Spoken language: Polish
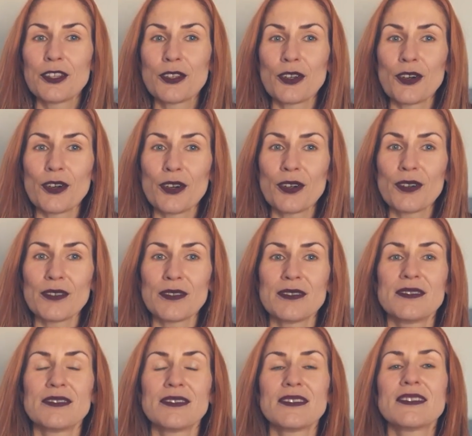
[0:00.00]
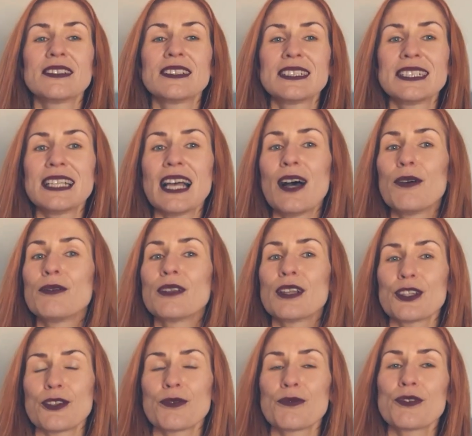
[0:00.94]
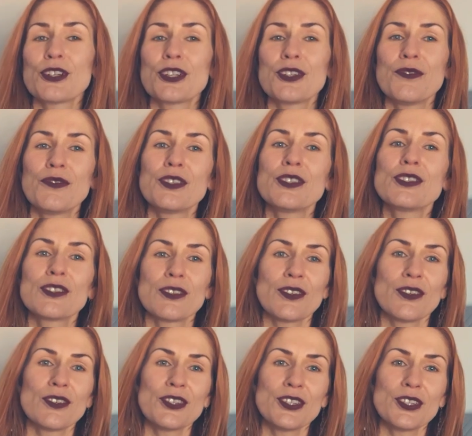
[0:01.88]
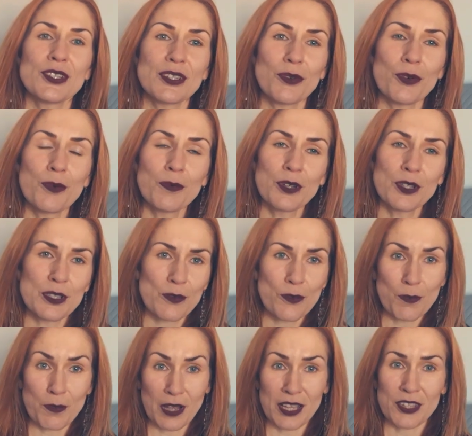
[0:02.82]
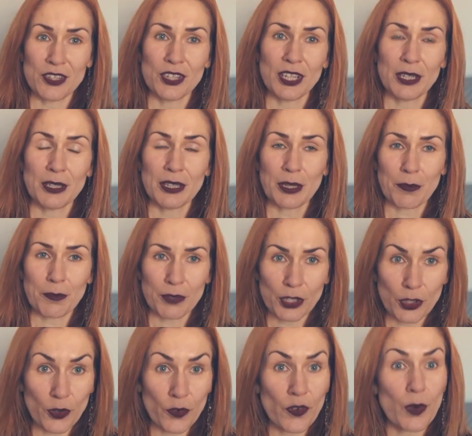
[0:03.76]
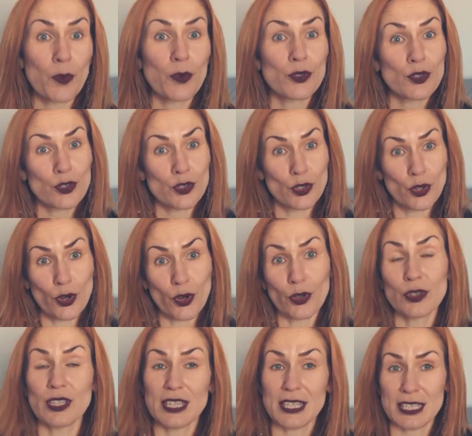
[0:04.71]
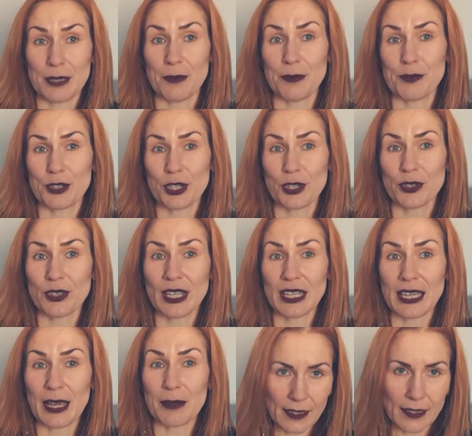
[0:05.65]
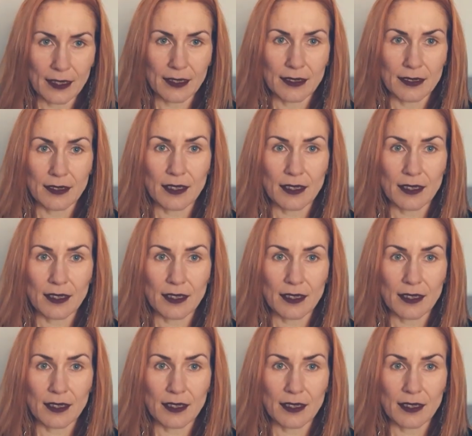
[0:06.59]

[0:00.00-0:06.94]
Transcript: to całą naszą rzeczywistość umysł będzie interpretował zgodnie z tymi przekonaniami.